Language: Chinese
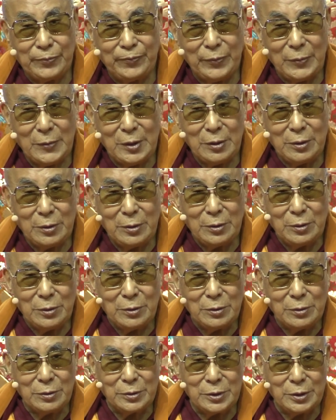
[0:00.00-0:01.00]
那这
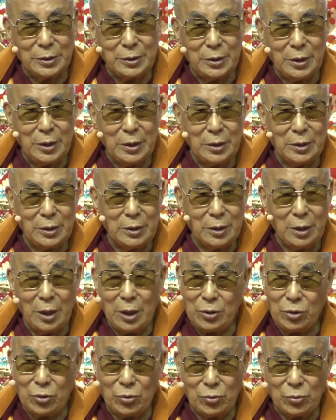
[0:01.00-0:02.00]
些的
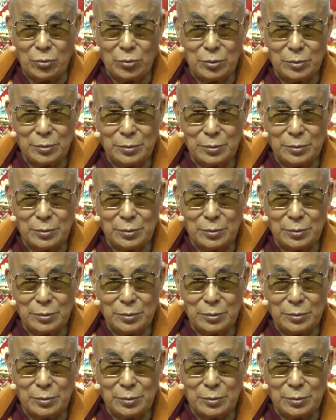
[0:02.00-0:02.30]
梵文艺学